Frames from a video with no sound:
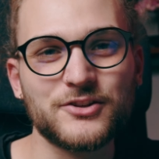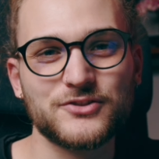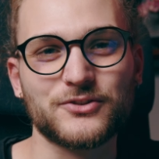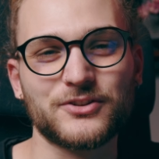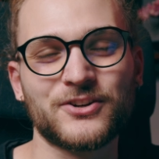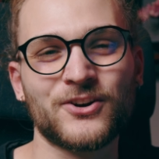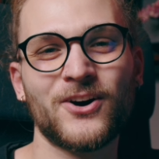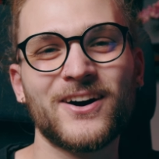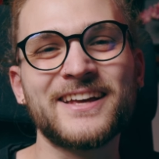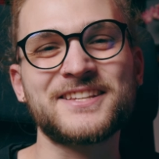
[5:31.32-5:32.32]
Io sono
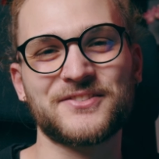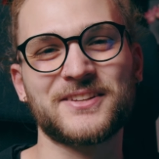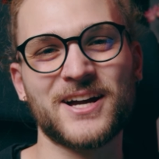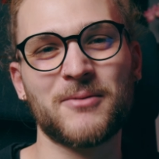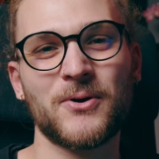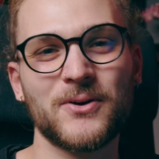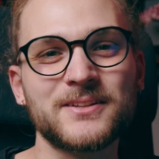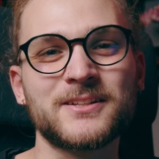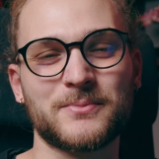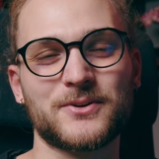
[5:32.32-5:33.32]
Nicolò e ci
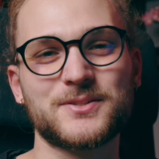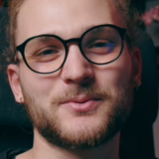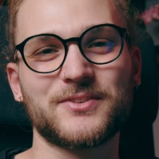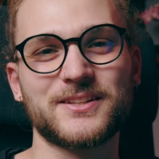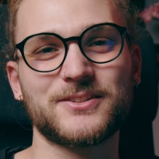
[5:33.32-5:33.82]
vediamo nel prossimo